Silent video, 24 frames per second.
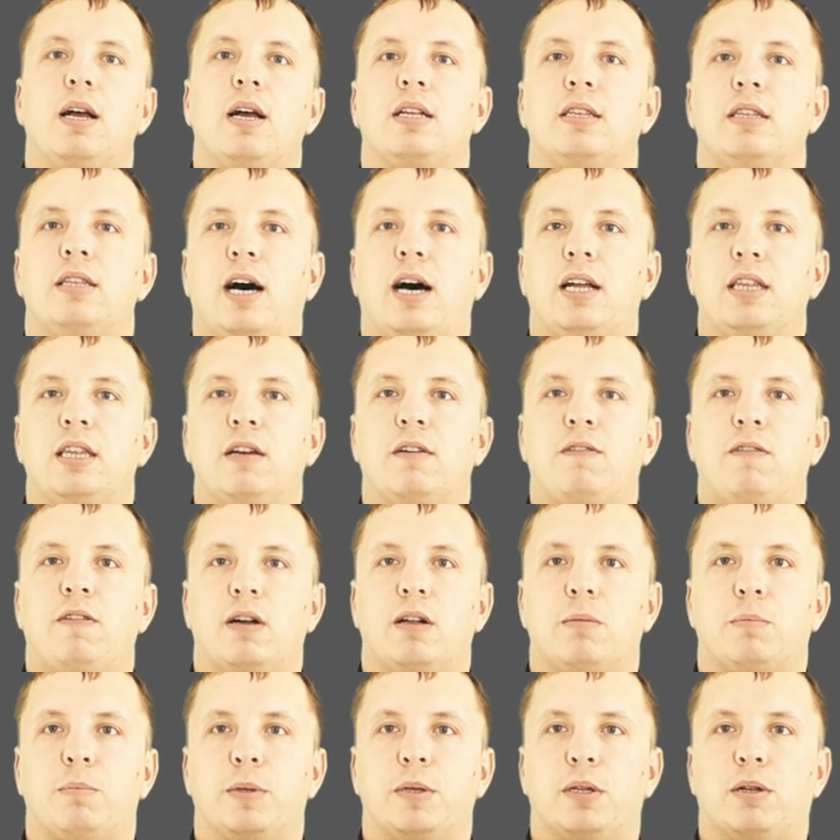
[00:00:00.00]
Данный
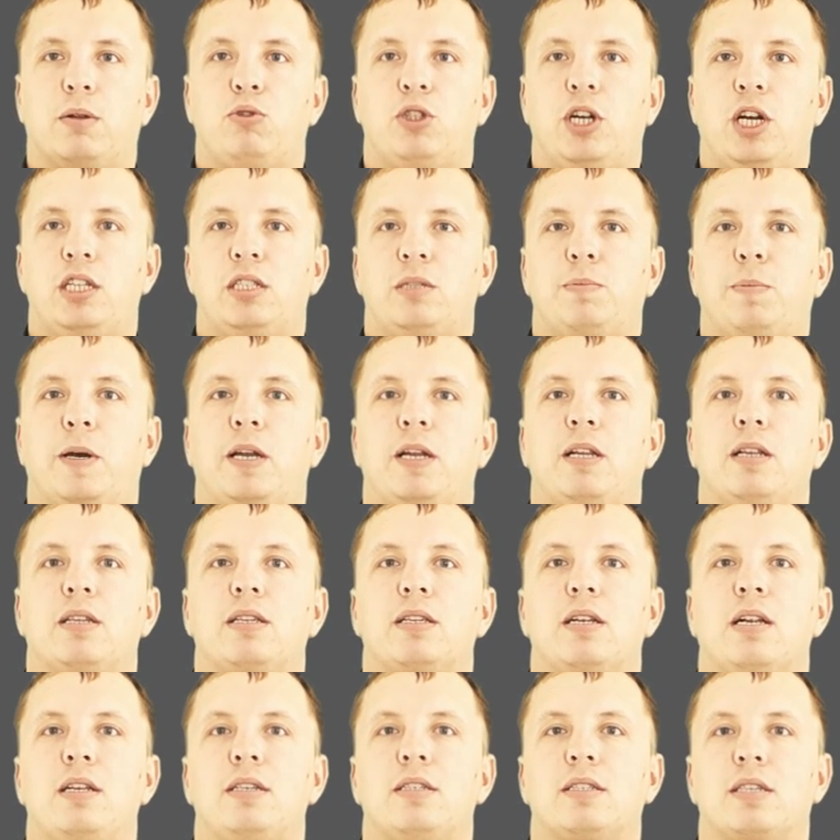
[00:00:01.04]
файл подключается при
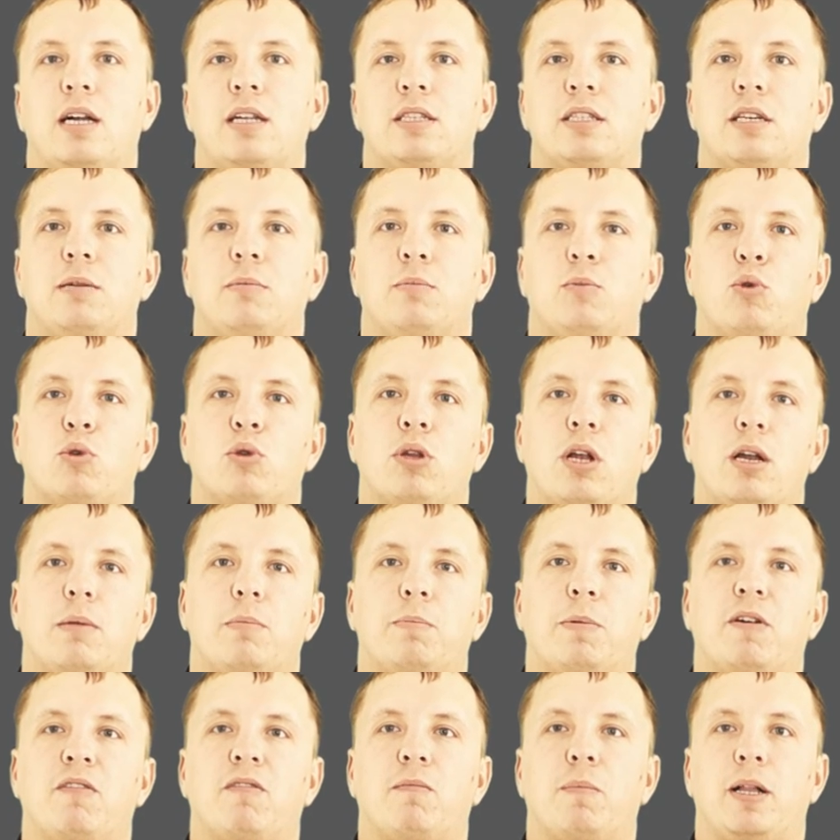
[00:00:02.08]
инициализации модуля
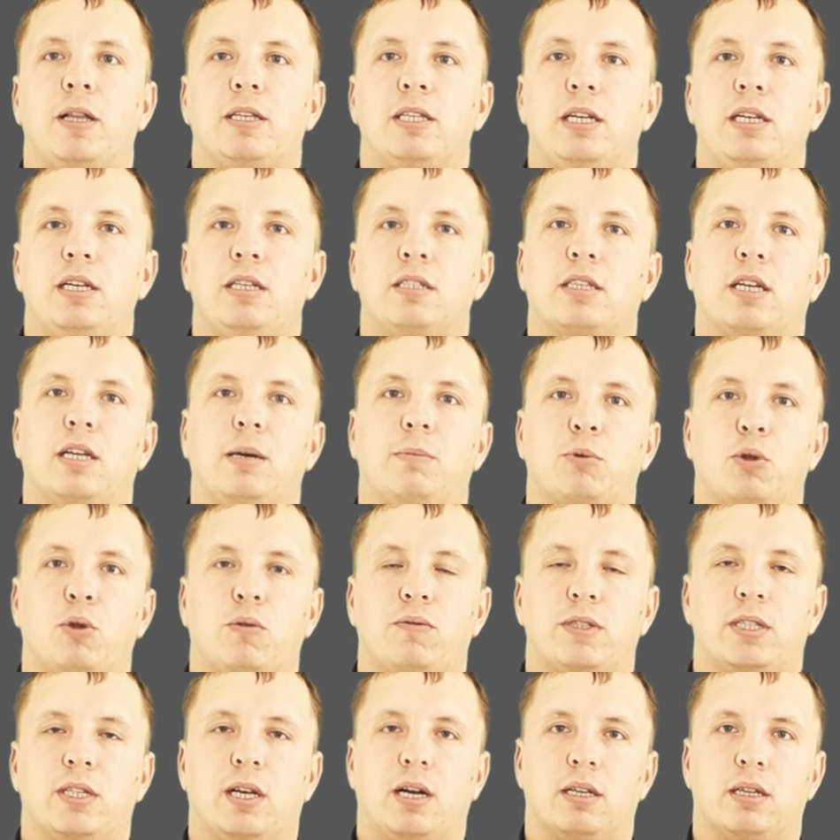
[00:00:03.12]
при выполнении скриптов
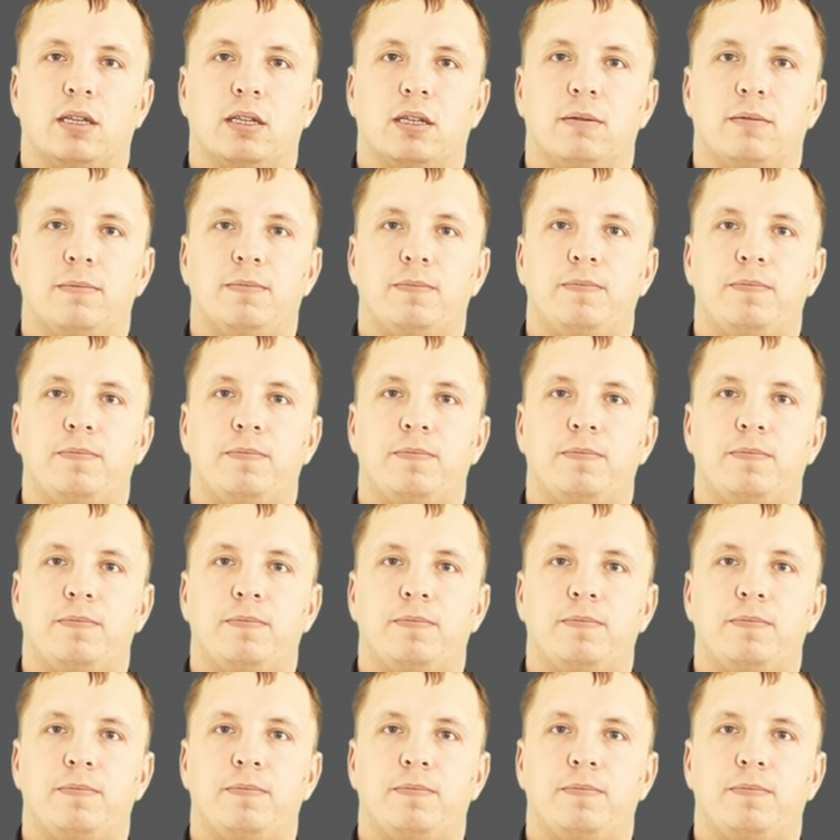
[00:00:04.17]
сайта.